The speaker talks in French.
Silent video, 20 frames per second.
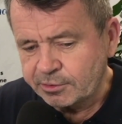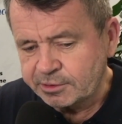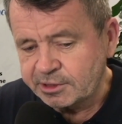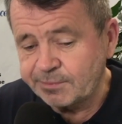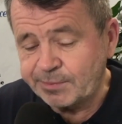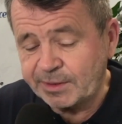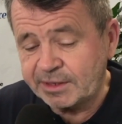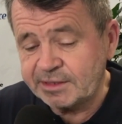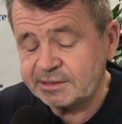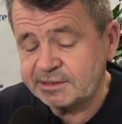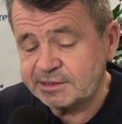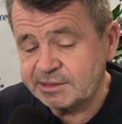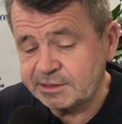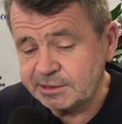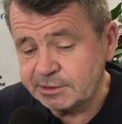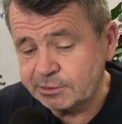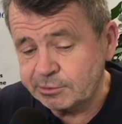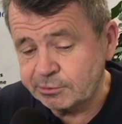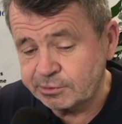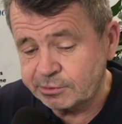qui parlait de
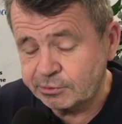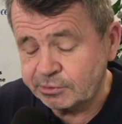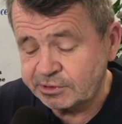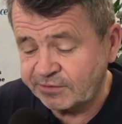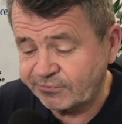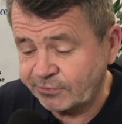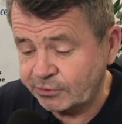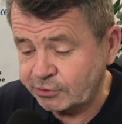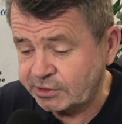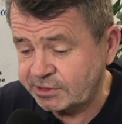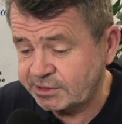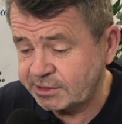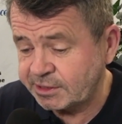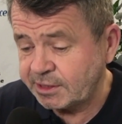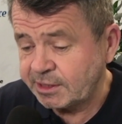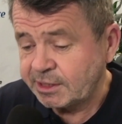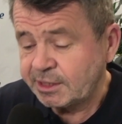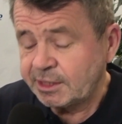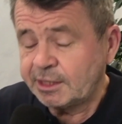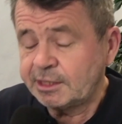ces
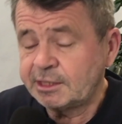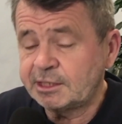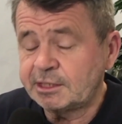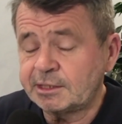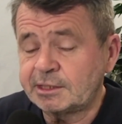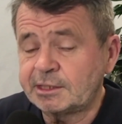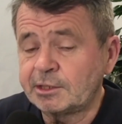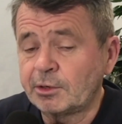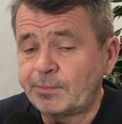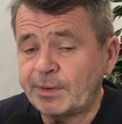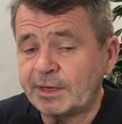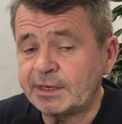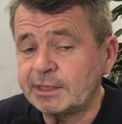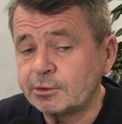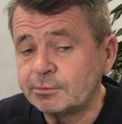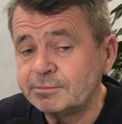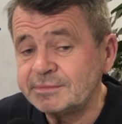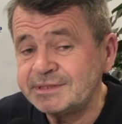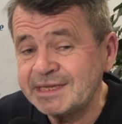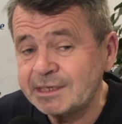franchisés et qui, en parlait
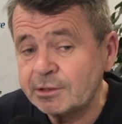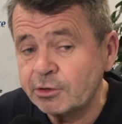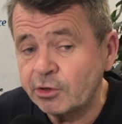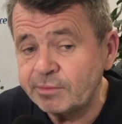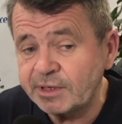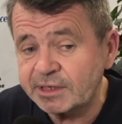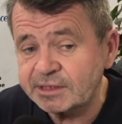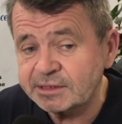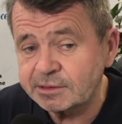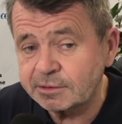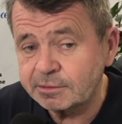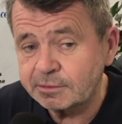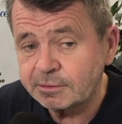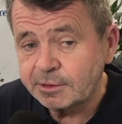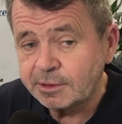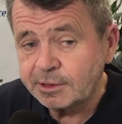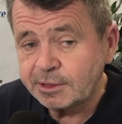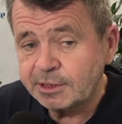comme des commerçants.